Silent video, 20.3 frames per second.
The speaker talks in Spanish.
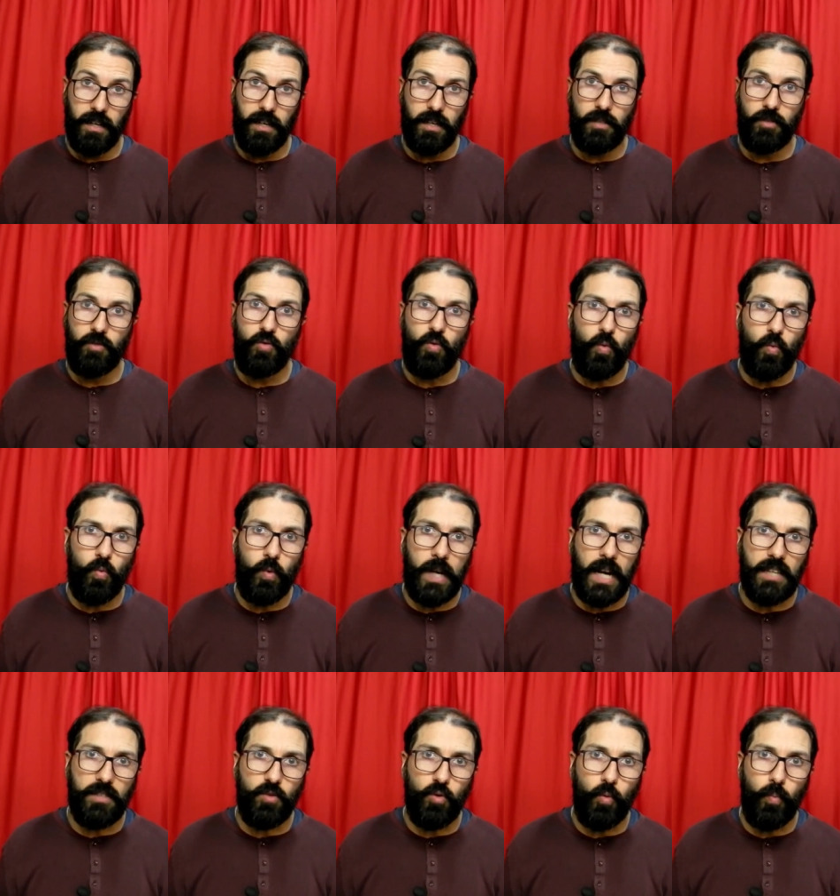Nunca
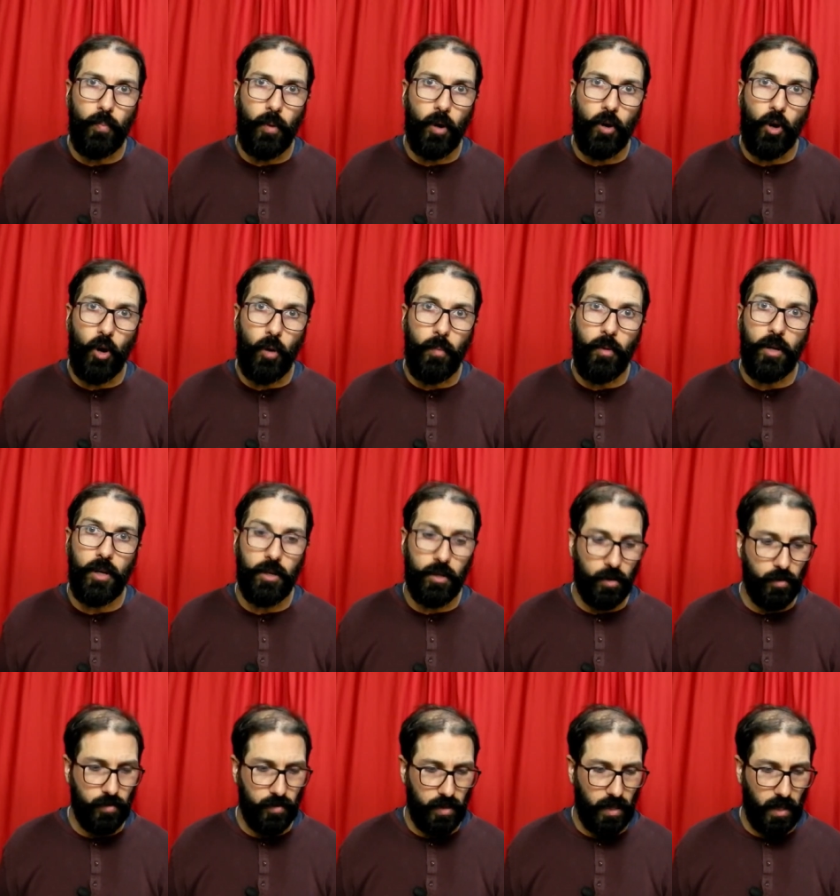supo cómo lo
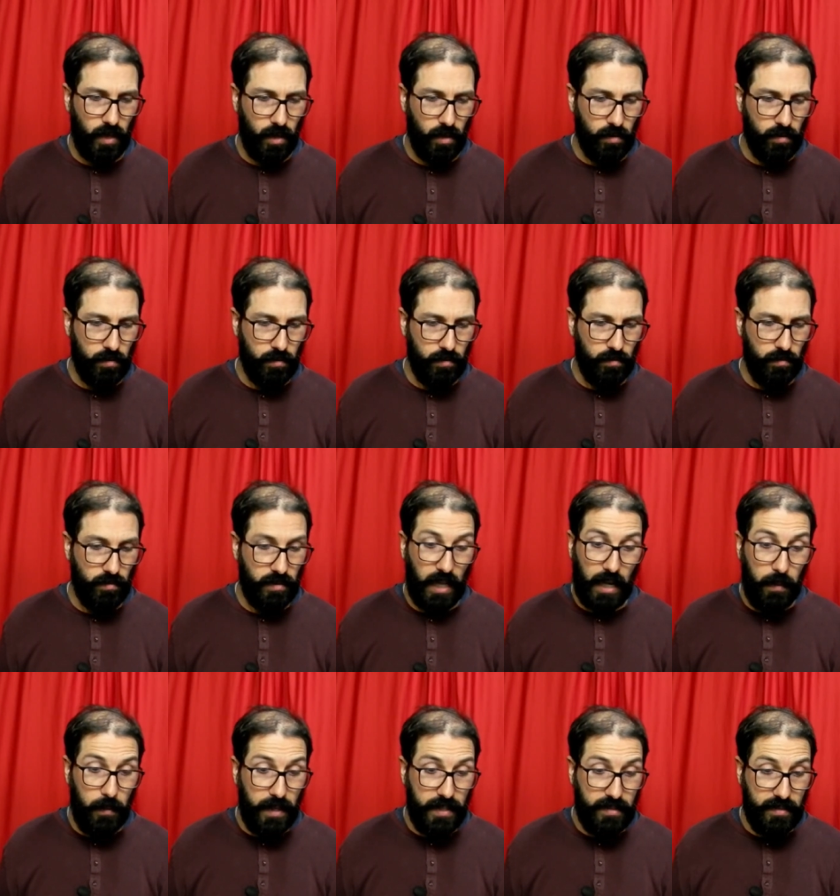consiguió. Tal
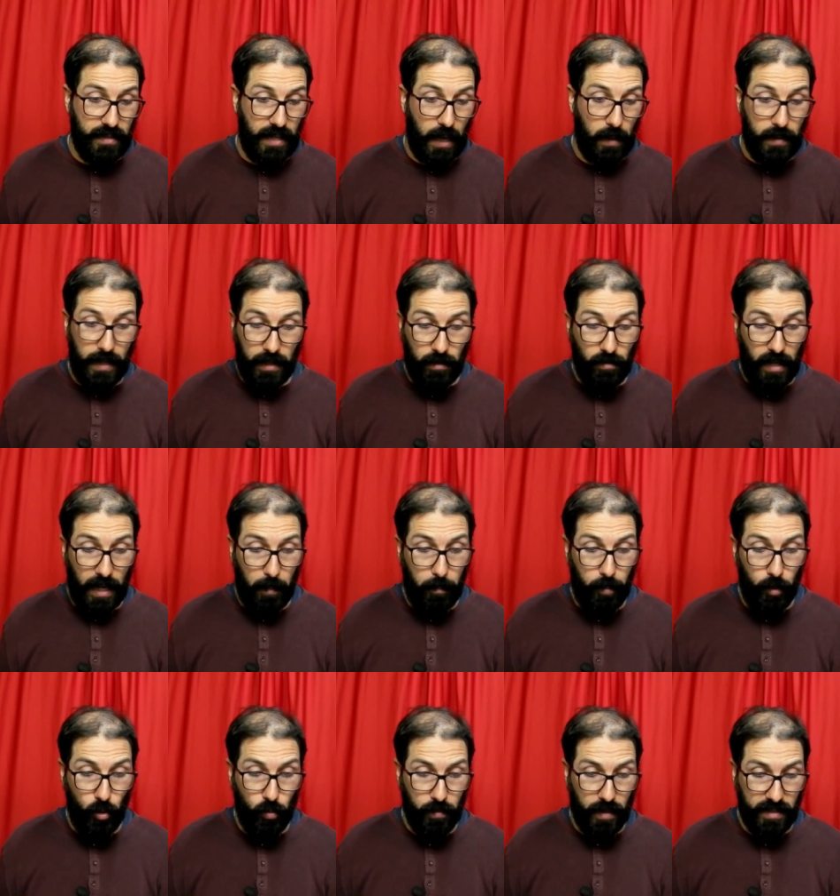vez hablaron las
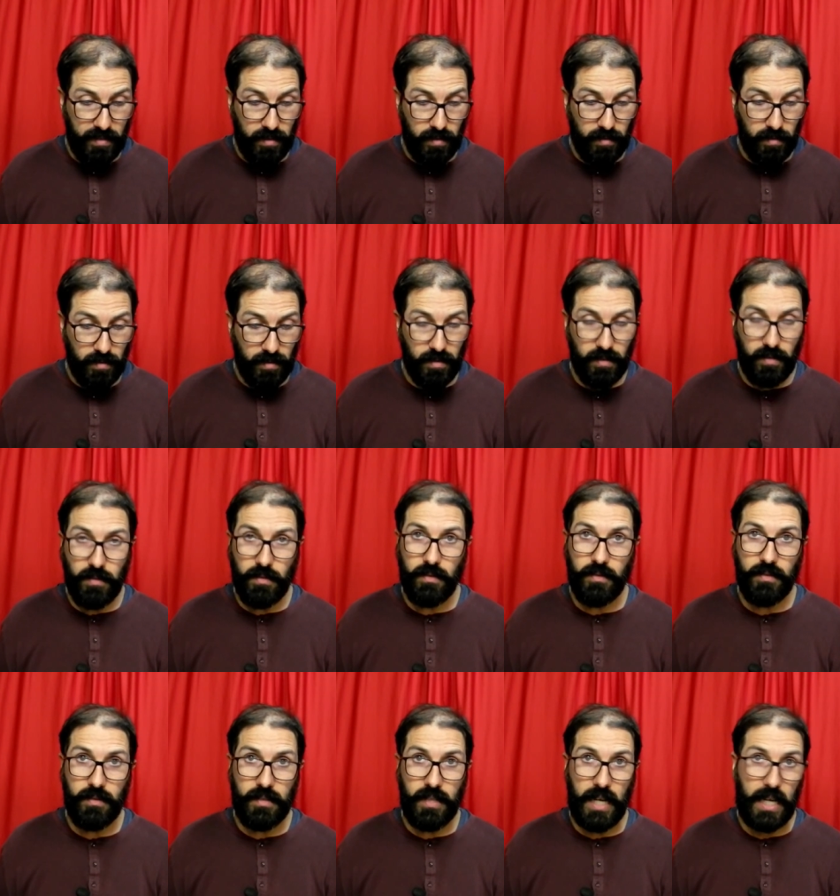plumas,
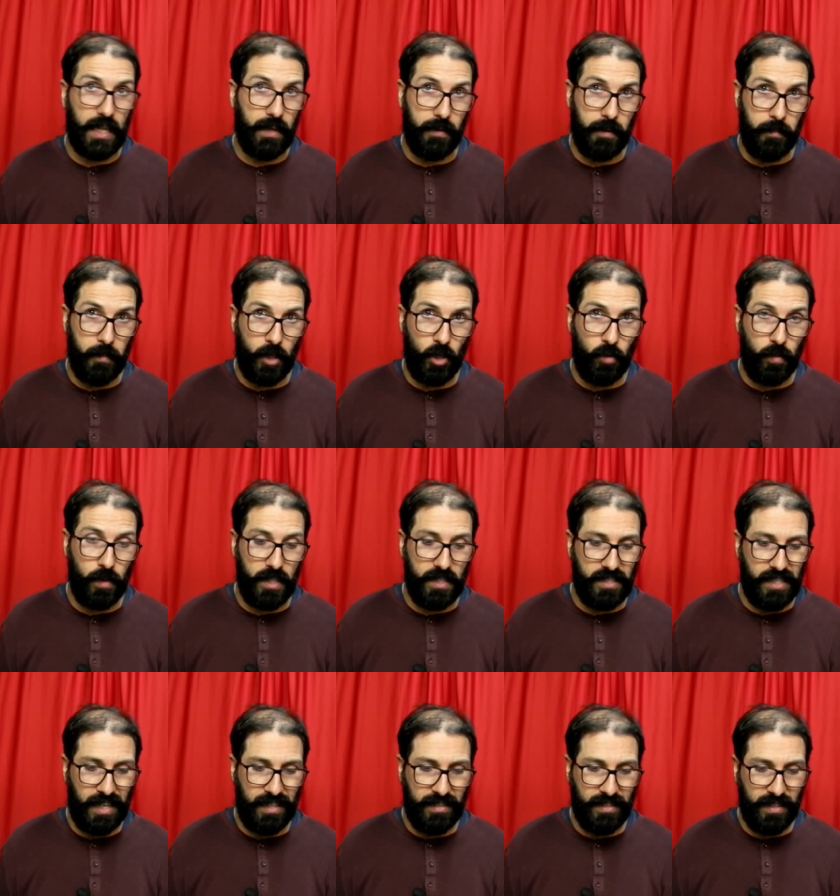cada vez menos
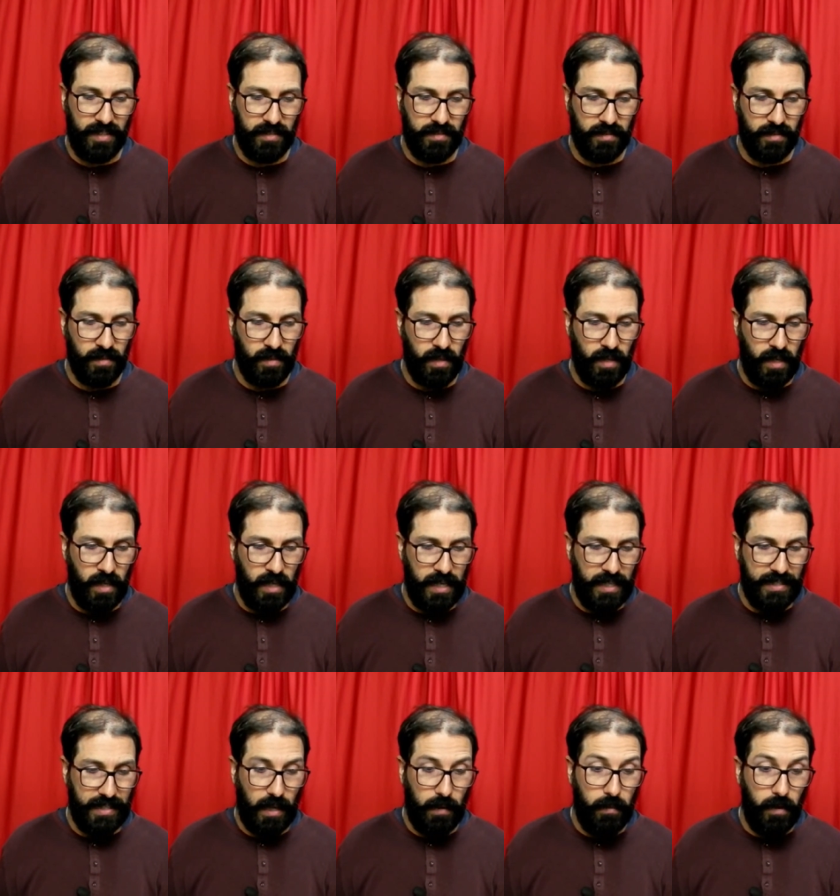brillantes.
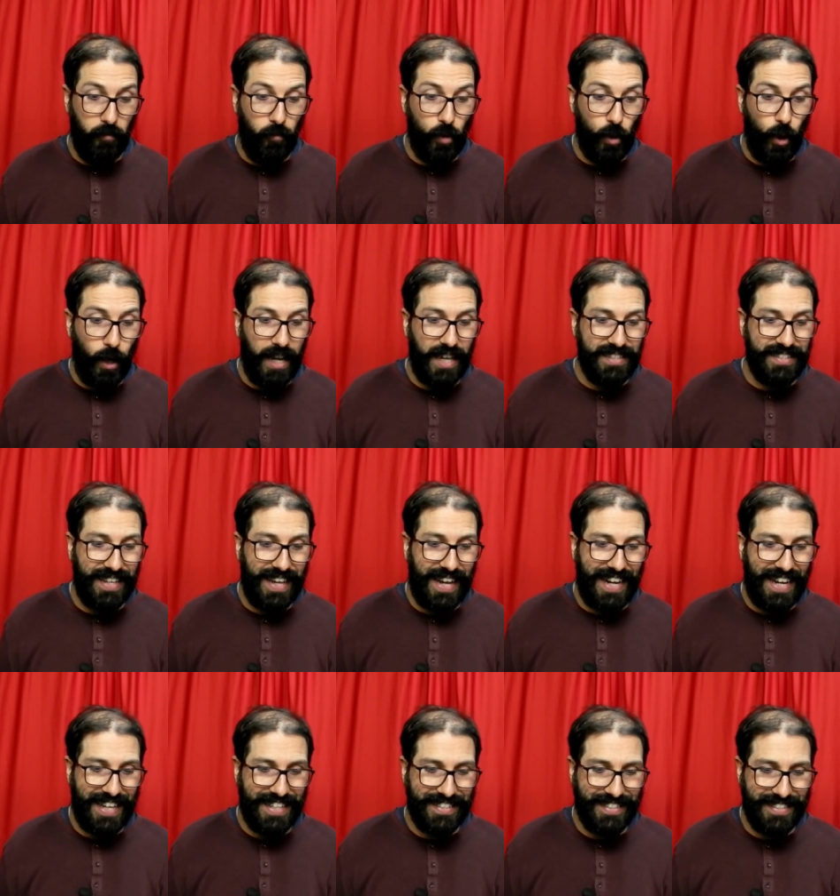Tal vez fueron las
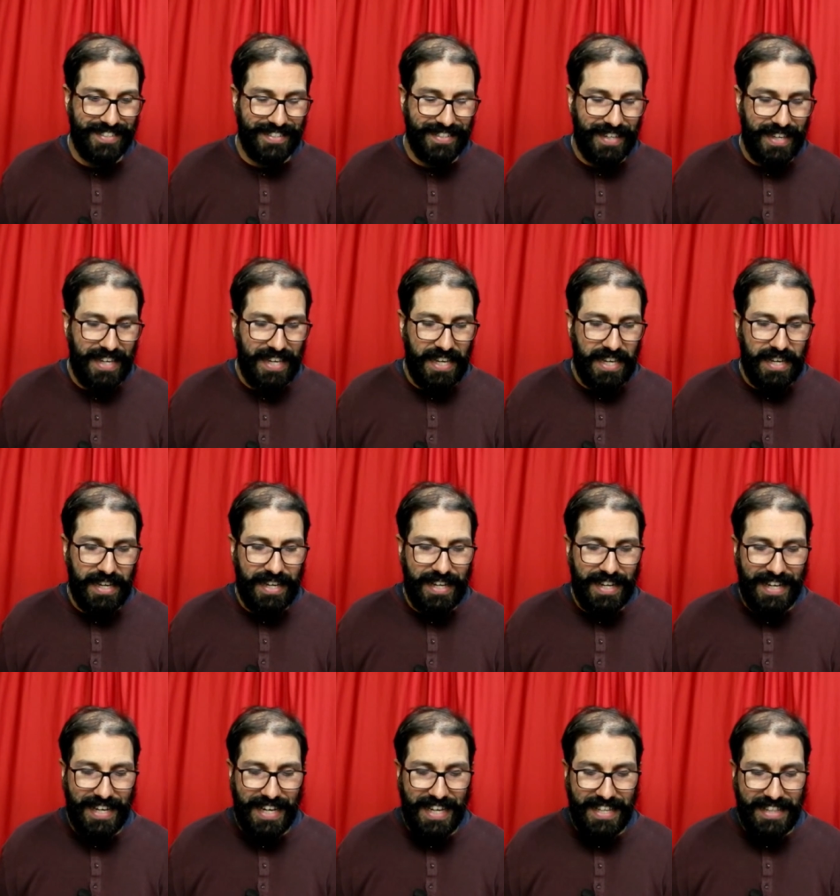alas,
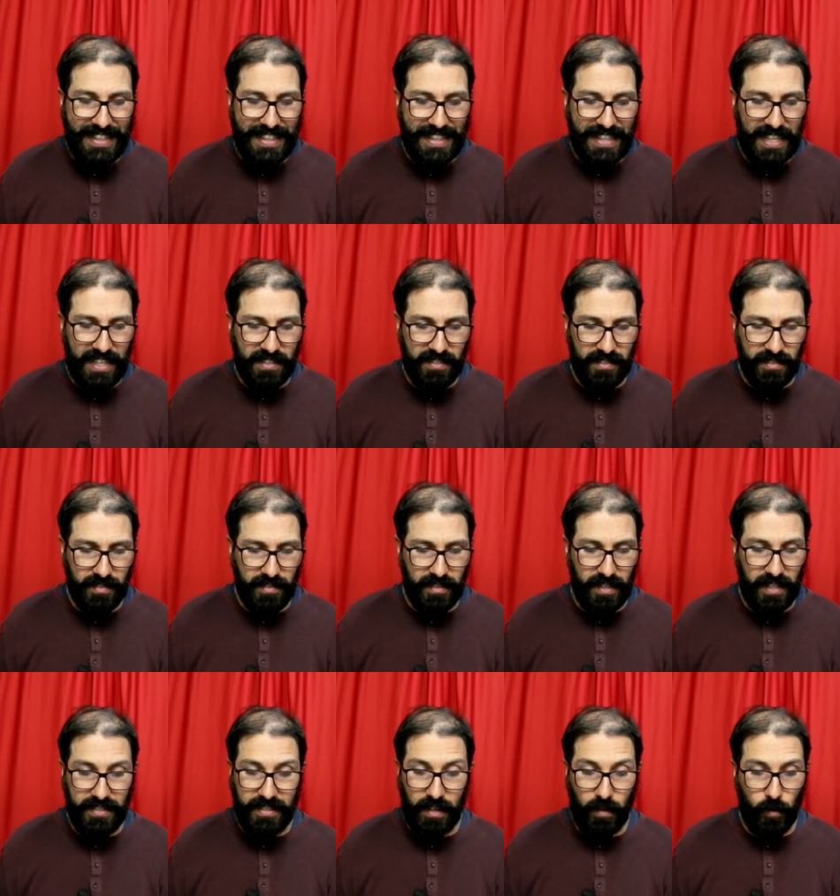lentas,
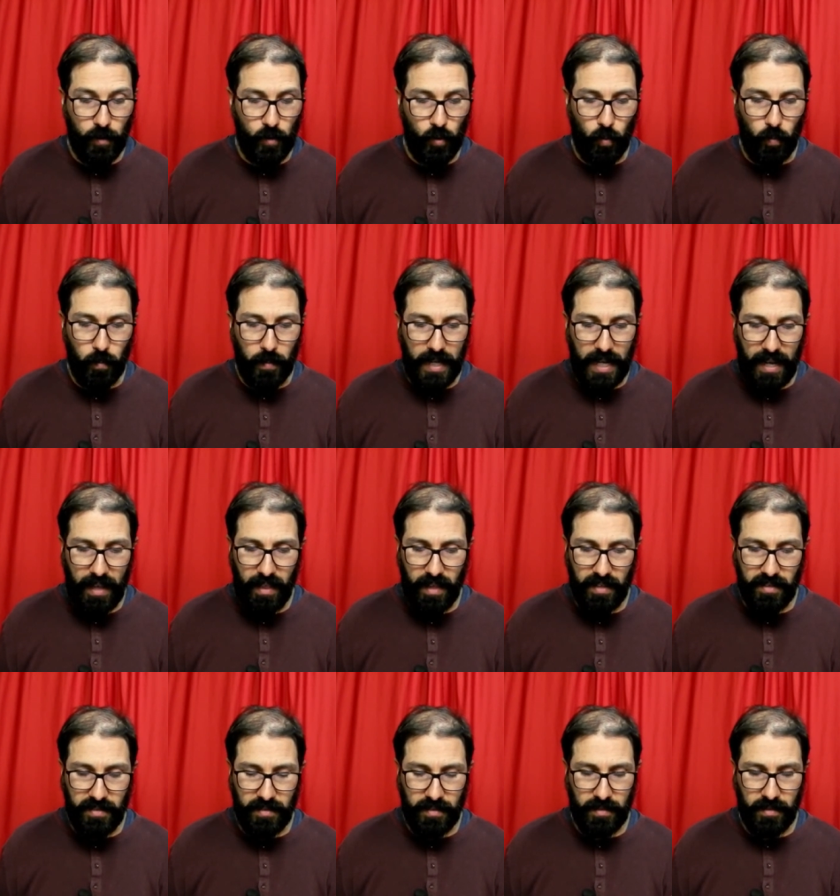
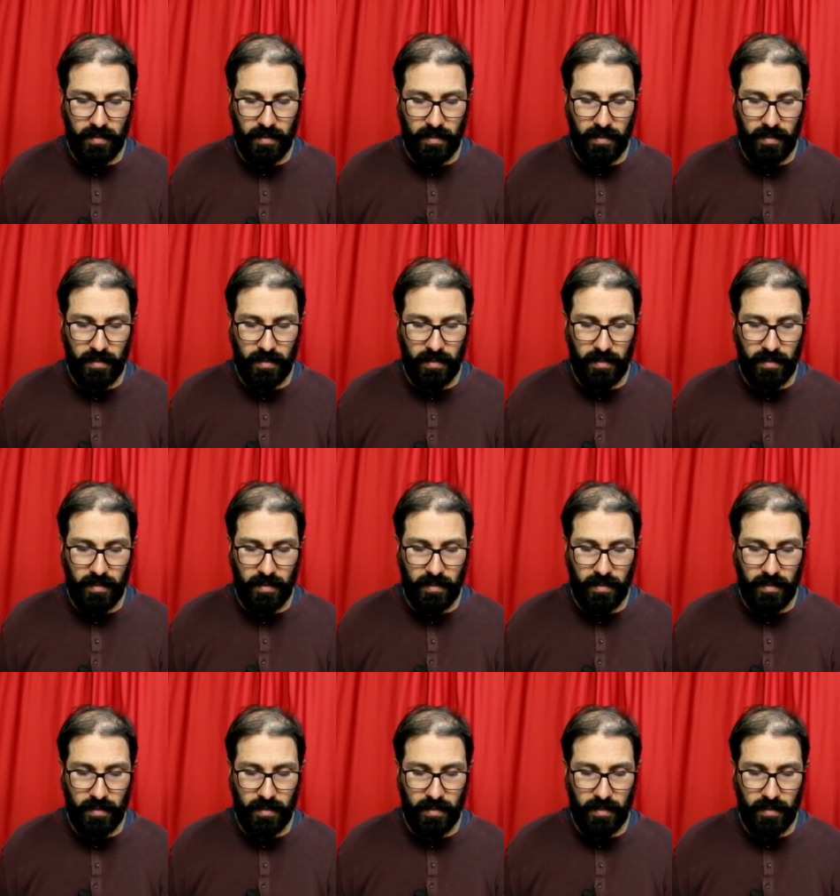desacostumbradas.